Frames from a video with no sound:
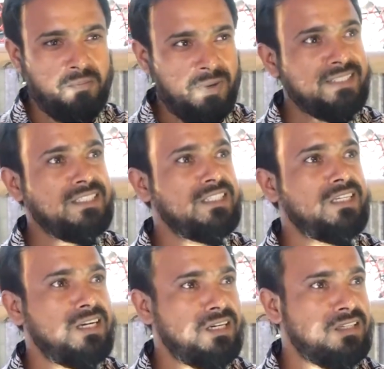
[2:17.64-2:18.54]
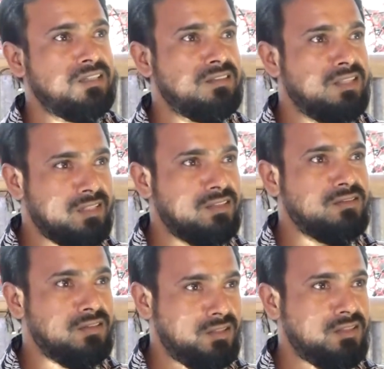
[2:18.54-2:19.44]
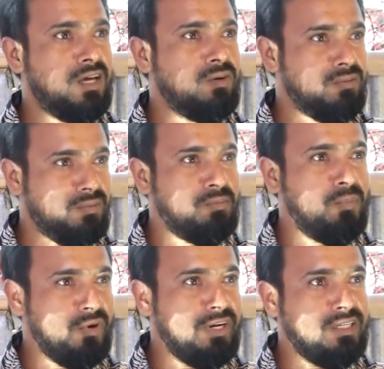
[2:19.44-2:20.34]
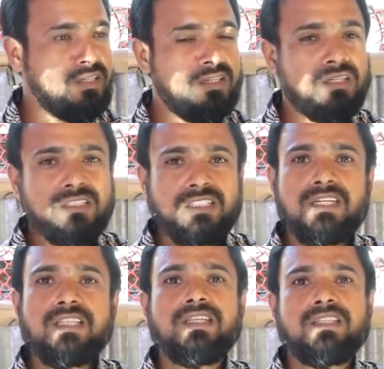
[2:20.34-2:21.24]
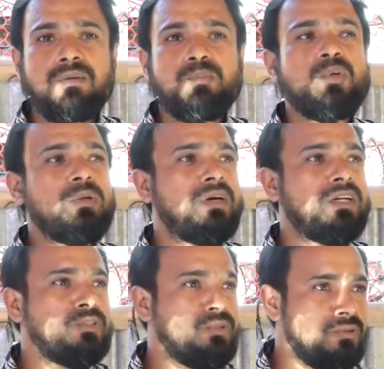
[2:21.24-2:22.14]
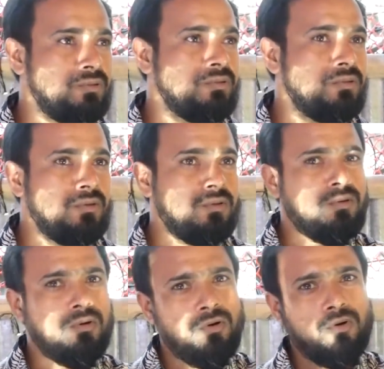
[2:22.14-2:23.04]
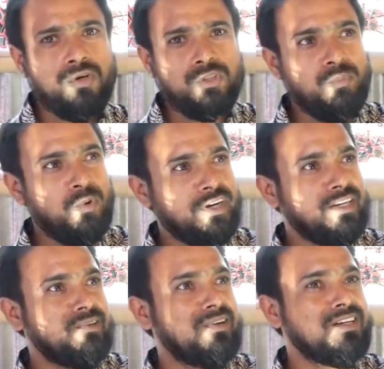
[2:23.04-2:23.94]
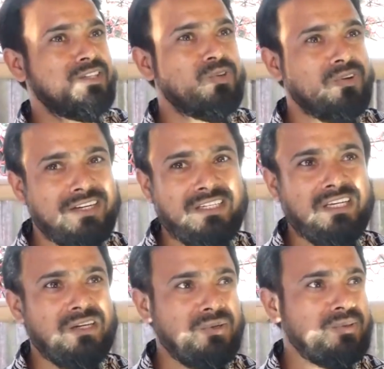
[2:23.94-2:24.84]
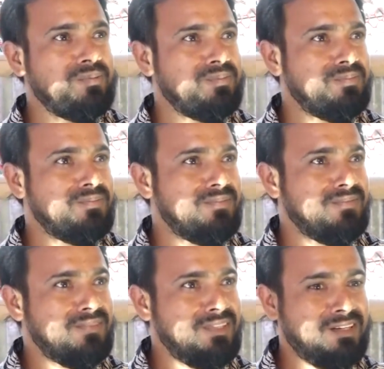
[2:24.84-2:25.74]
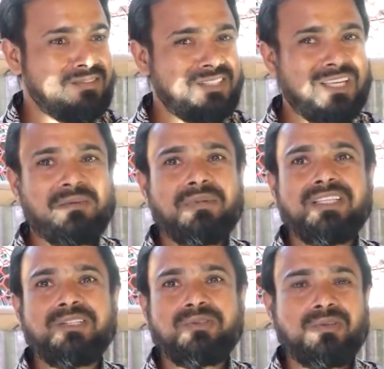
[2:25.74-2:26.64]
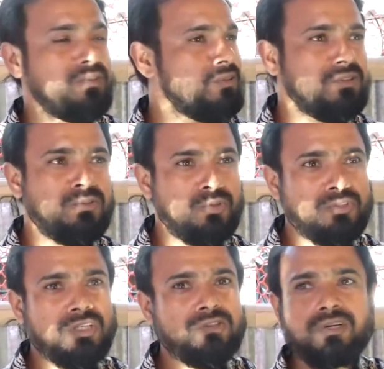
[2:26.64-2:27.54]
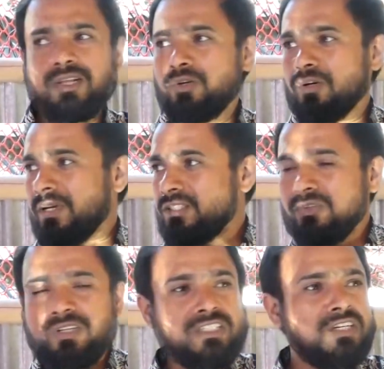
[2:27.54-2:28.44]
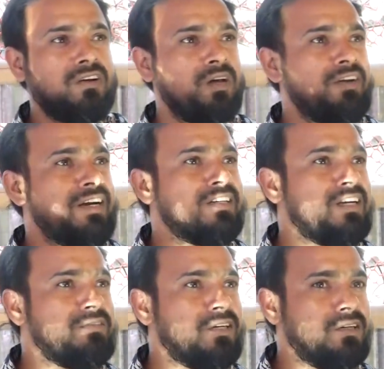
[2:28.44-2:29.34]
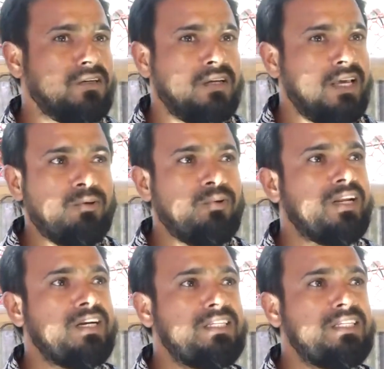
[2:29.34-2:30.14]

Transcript: বাড়তি যে টাকাটা থাকতেছে তার পকেটে সেটা দিয়ে তার পরিবারের জন্য হয়তো পকেটে করে একটা চকলেট নিয়ে গেল তার ছেলে মেয়েদের জন্য সচরাচর এইরকম একজন রিক্সাওয়ালা ভ্যান ড্রাইভার এগুলো এরা